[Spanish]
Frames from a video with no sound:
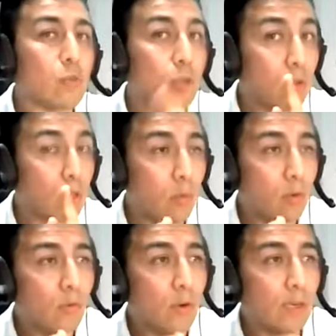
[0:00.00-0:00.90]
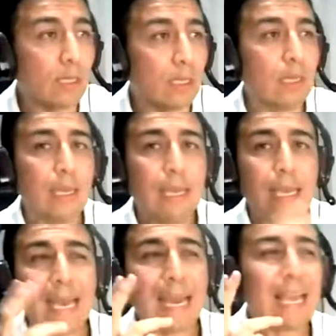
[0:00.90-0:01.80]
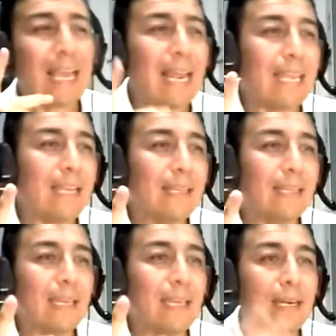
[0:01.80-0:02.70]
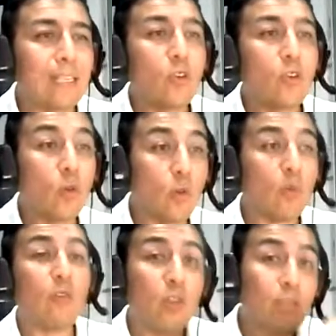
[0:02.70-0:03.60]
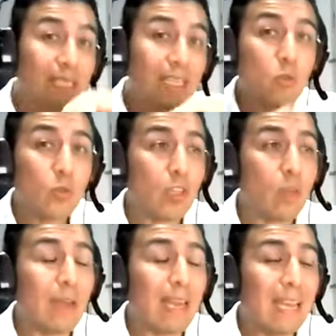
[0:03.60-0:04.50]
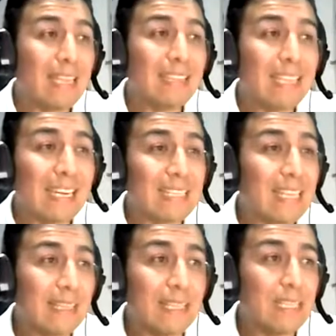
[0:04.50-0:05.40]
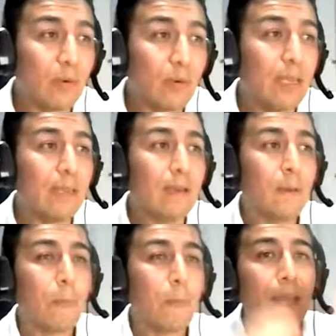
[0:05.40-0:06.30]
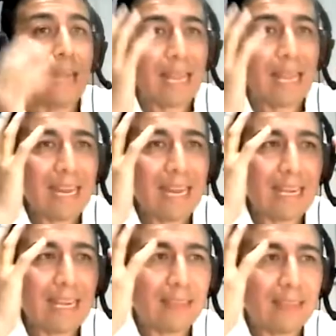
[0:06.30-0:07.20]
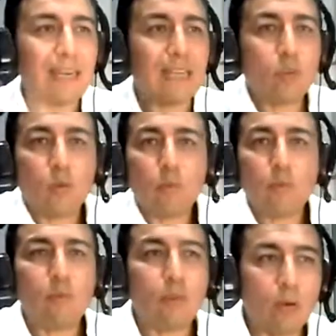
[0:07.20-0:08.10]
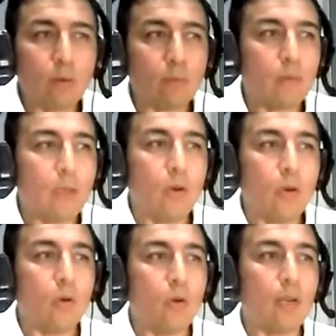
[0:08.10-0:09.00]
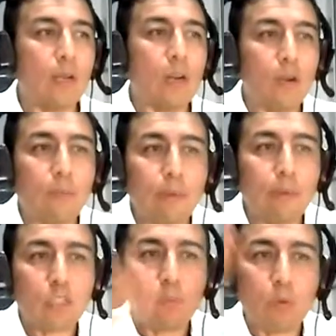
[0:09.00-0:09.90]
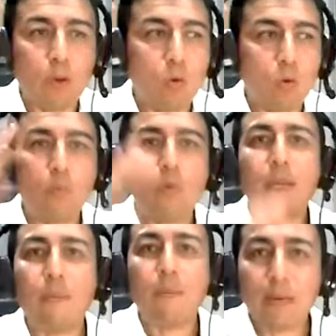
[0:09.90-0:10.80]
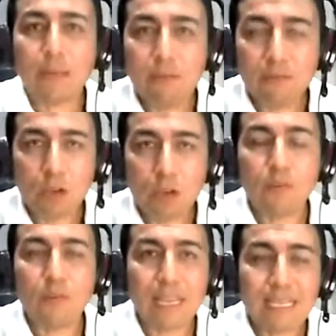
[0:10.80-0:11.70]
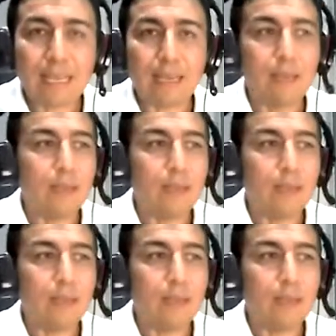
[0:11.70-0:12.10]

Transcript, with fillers: que lo tiene muy fuerte. Cara caliente, el resto del cuerpo frío. Este es un síntoma interesantísimo, ¿eh? La cara caliente y el resto del cuerpo frío. O el calor en la parte superior del cuerpo y la parte inferior fresca